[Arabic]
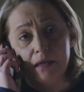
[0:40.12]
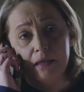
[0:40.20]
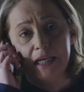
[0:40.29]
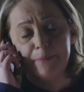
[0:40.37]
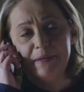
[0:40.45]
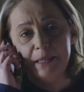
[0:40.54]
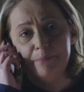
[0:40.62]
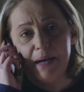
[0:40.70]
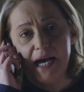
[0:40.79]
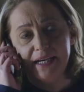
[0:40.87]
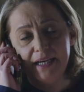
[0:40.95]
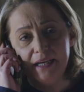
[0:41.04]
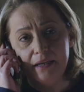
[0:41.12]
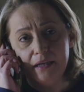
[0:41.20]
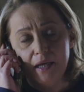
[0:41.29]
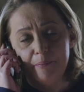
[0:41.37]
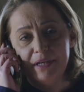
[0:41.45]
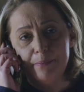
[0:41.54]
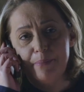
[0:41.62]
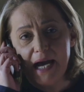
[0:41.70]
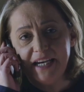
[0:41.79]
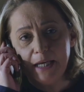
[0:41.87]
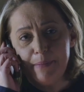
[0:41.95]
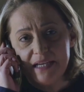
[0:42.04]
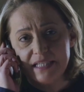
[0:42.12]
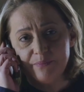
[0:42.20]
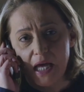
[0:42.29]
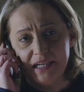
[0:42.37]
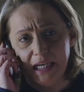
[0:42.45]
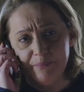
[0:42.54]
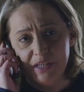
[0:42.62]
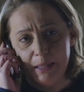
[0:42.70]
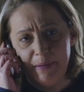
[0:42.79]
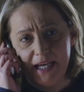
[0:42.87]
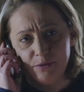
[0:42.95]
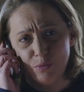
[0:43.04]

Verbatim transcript: لك من امبارح من امبارح باسم طالع من البيت